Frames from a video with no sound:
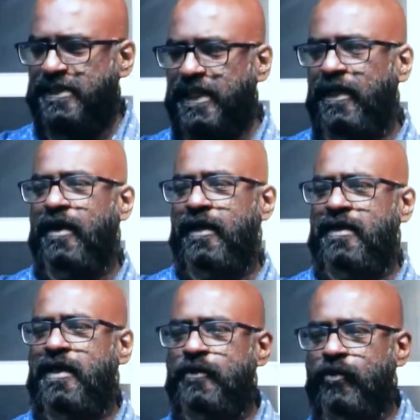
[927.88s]
சீடாகி
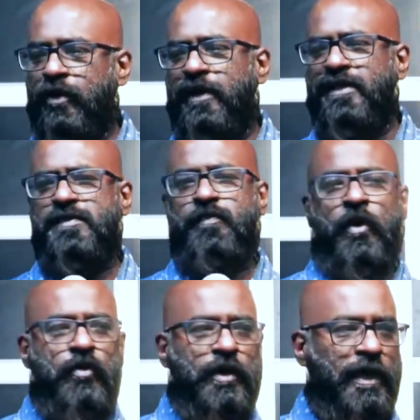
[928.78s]
அது உடனே
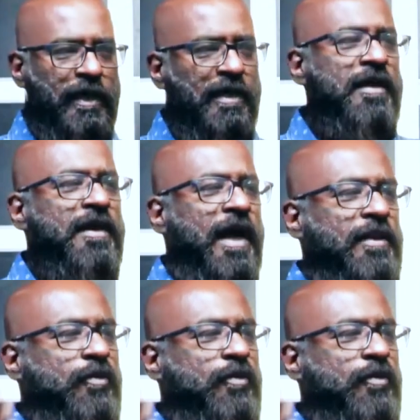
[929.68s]
ஸ்ப்ரவுட் ஆகி அது